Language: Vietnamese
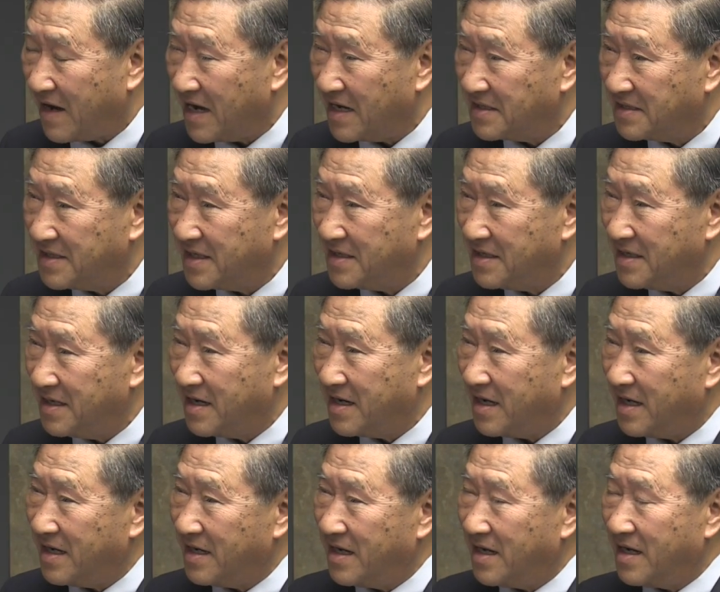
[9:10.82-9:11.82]
và riêng những
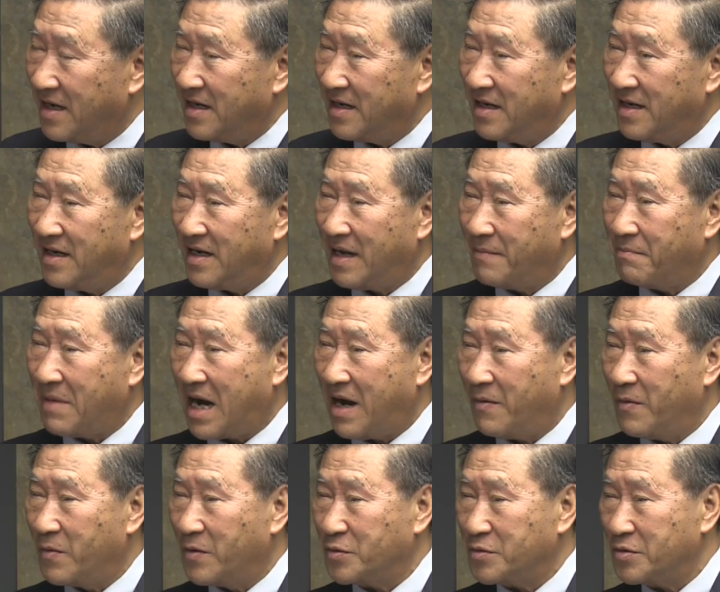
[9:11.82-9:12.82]
người ờ, làm
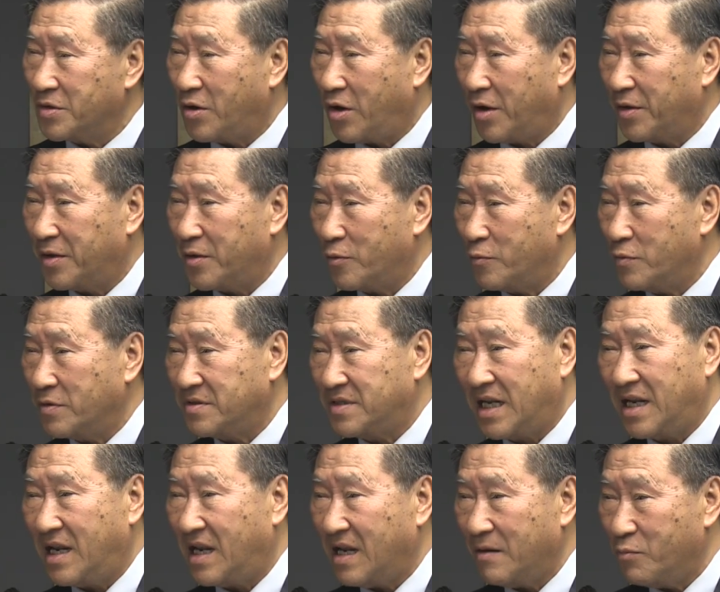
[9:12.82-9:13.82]
báo của chúng con thì cũng
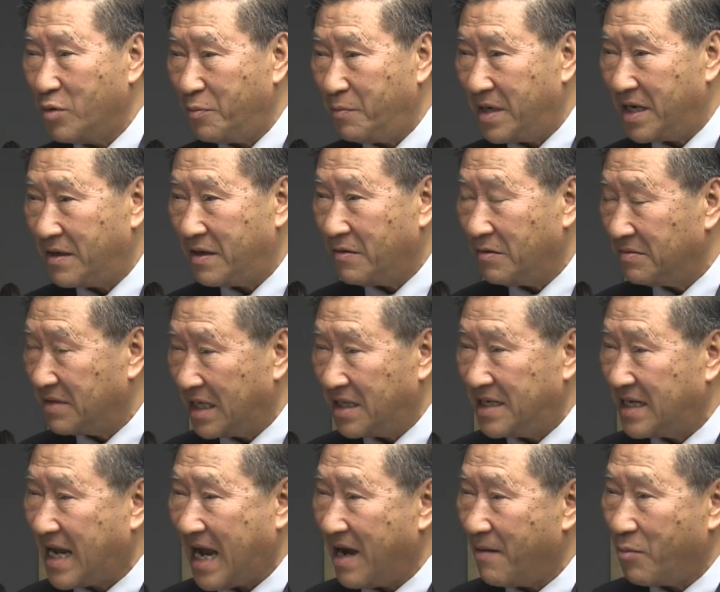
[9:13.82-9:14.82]
rất là muốn biết, cũng tất
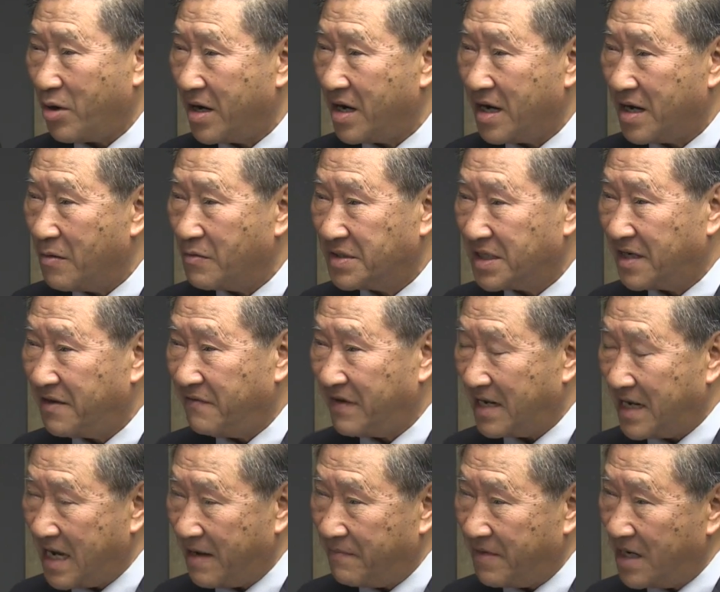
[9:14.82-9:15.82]
cả mọi người công dân
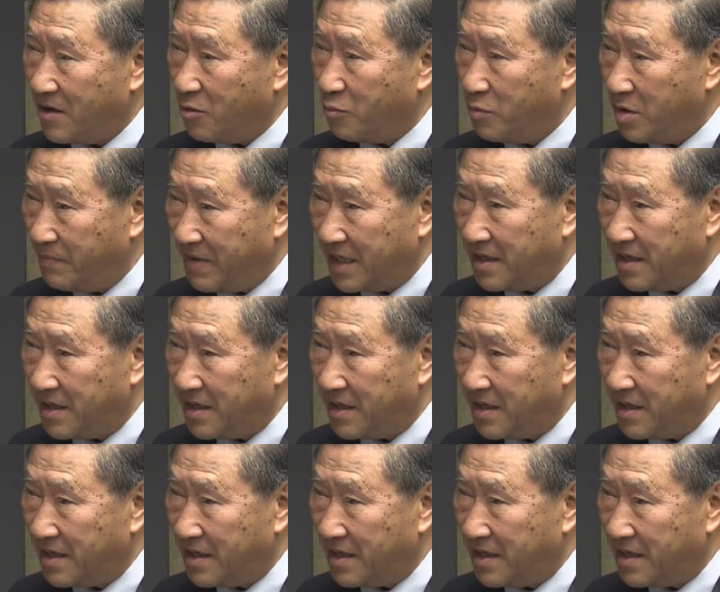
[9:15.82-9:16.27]
Việt Nam đều muốn